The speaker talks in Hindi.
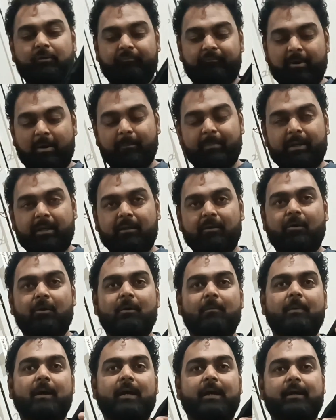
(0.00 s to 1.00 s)
तो फैब्रिक
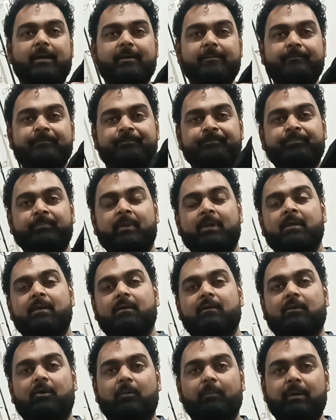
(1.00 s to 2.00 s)
रॉड बैग है
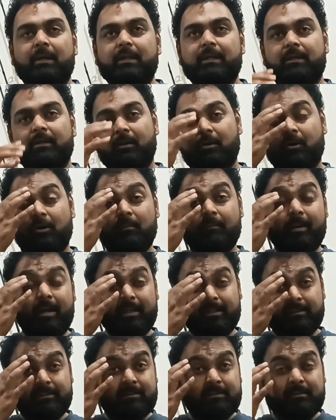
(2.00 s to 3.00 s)
नॉर्मली रॉड
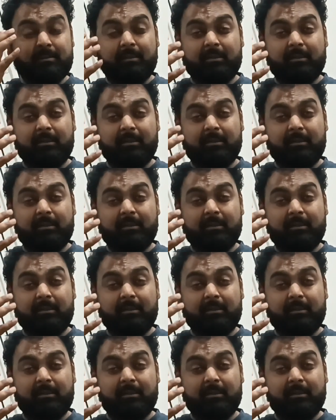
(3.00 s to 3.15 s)
बैग्स